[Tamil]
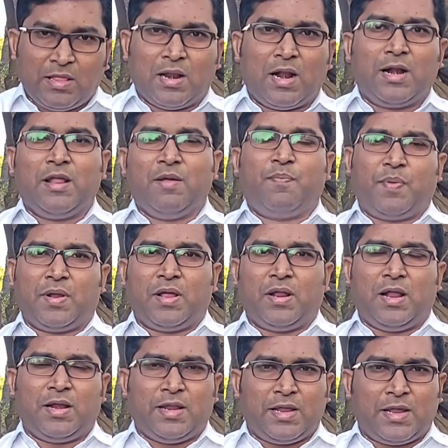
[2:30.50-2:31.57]
இதன்
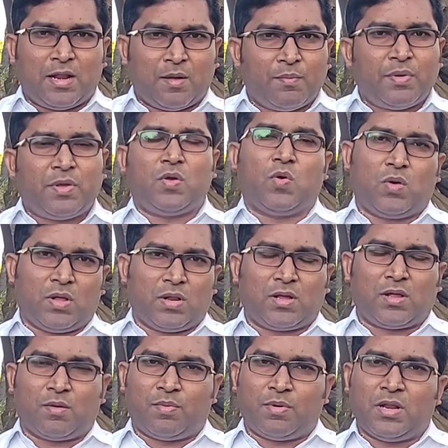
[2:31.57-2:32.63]
அடிப்படையில் நீங்கள் நம்பிக்கையோடு
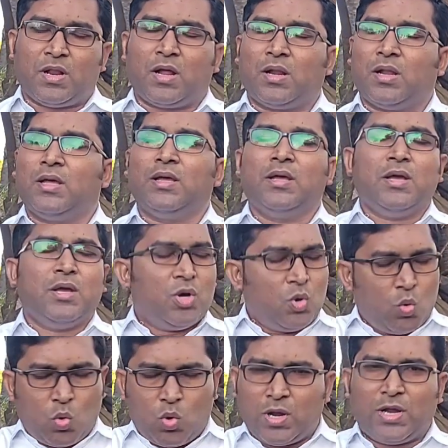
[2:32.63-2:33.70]
இருக்கிறபடினால
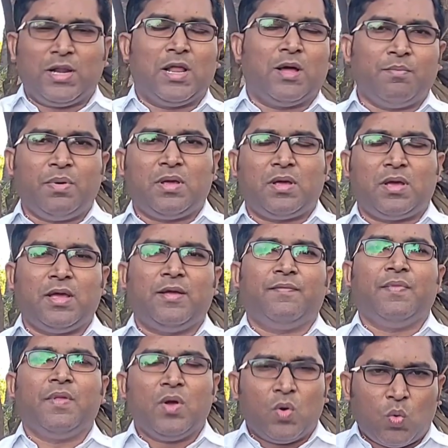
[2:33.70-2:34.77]
உங்கள் நம்பிக்கை
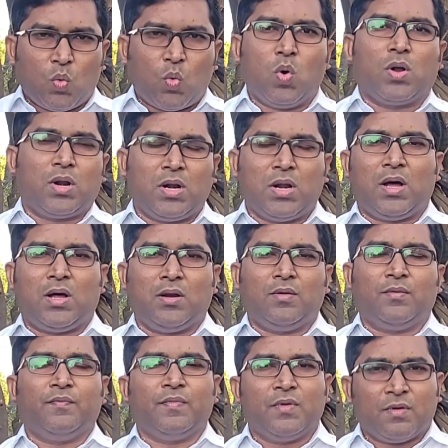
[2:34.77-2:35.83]
ஒரு
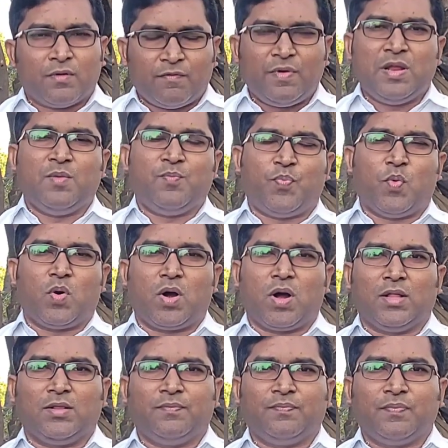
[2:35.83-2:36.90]
நாளும் வீண்
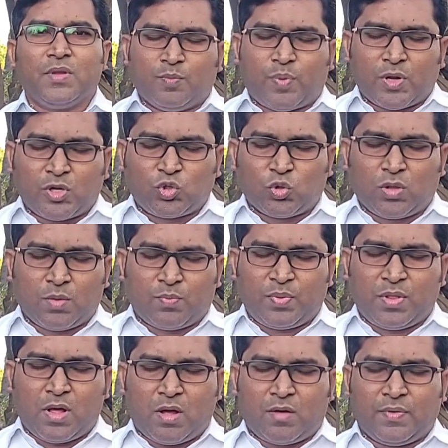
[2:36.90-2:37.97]
போகாது பரிசுத்த
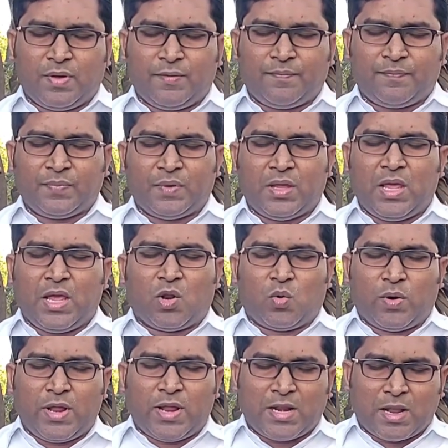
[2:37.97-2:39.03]
பிதாவே
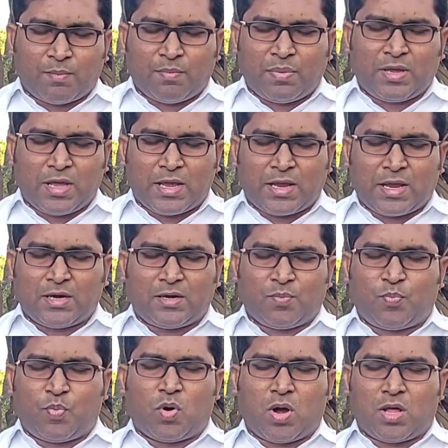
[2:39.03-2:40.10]
எங்களுடைய நம்பிக்கை
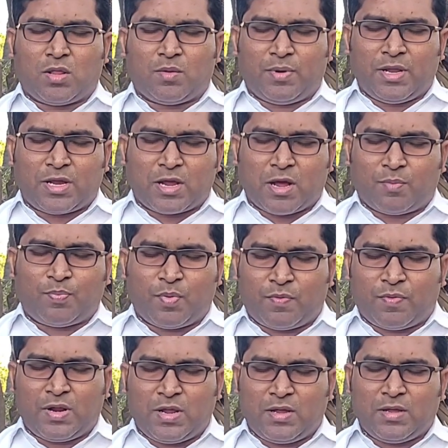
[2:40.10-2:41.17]
கெட்டு போகாதபடி
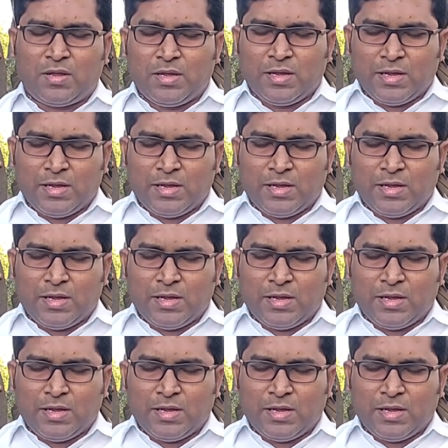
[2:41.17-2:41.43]
காப்பவரே